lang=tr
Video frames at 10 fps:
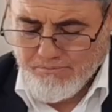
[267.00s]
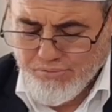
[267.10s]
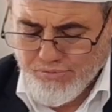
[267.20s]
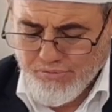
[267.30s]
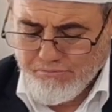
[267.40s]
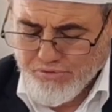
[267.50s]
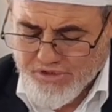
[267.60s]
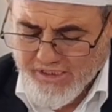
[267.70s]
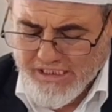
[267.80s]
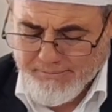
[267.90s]
bu
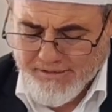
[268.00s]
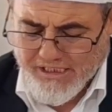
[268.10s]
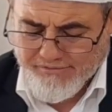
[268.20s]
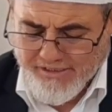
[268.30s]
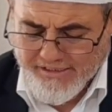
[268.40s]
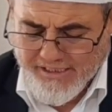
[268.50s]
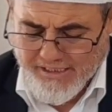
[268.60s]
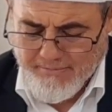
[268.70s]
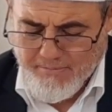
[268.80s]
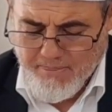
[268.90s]
buzağı yapanlar var
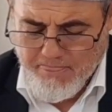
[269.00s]
ya